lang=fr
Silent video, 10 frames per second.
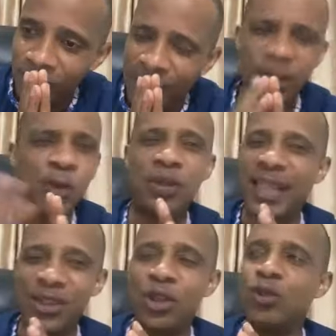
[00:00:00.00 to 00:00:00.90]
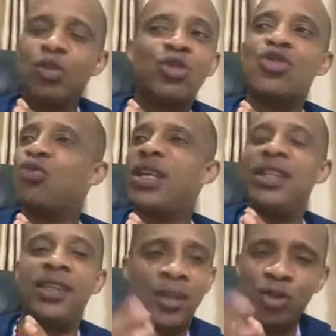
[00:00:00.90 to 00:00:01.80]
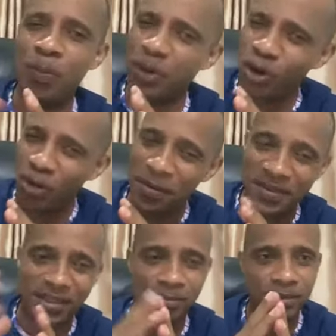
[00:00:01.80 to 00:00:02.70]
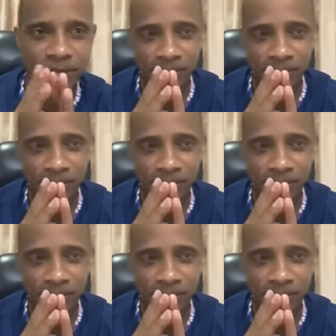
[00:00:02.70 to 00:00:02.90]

ta réputation est toujours soignée. On te prend comme exemple.